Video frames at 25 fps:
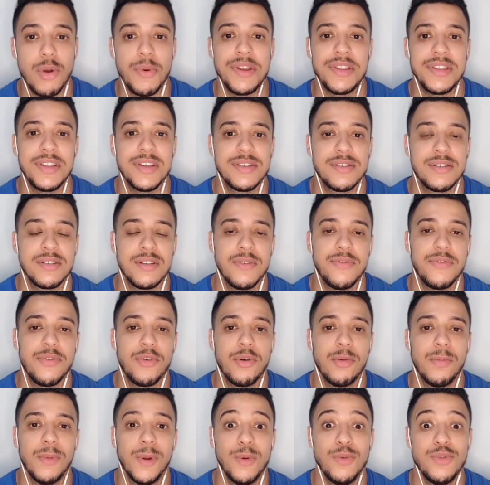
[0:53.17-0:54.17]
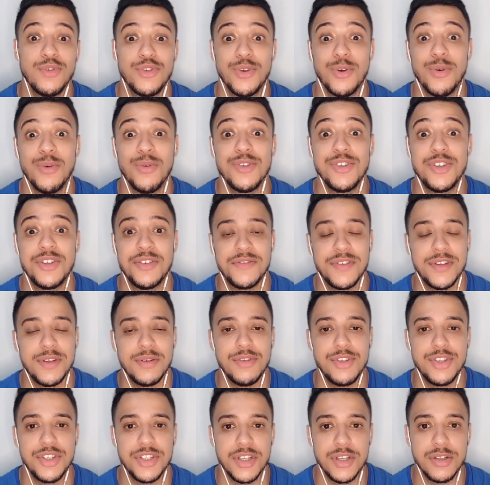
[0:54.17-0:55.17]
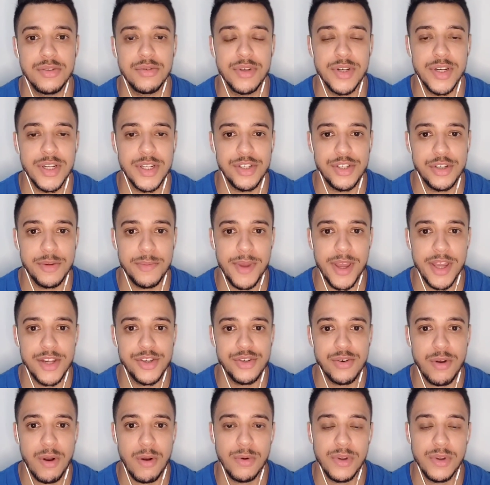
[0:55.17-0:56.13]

a intenção da Fórmula 1, de onde vem o dinheiro do Oriente Médio,